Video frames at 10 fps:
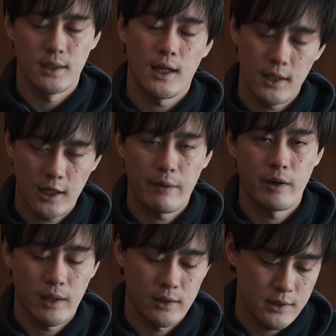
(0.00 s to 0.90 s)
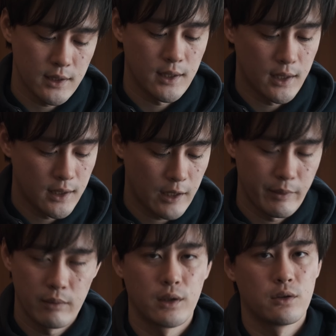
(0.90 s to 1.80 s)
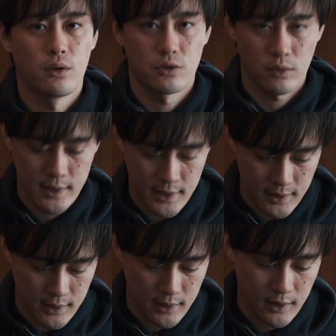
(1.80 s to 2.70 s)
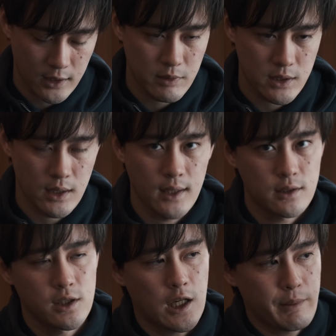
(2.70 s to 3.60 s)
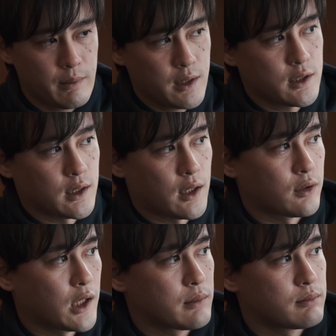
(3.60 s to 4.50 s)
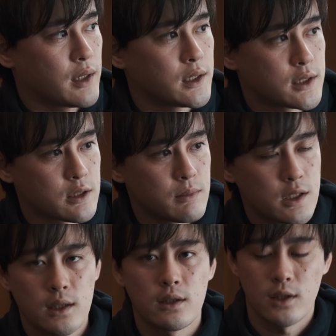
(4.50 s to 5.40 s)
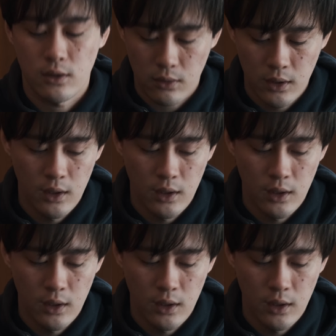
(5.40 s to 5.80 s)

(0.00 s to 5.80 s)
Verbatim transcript: デイリーカメラバッグですね。デイリーカメラバッグをご紹介させていただきました。がっつりカメラバッグは結構だいぶ前に説明したんですけど、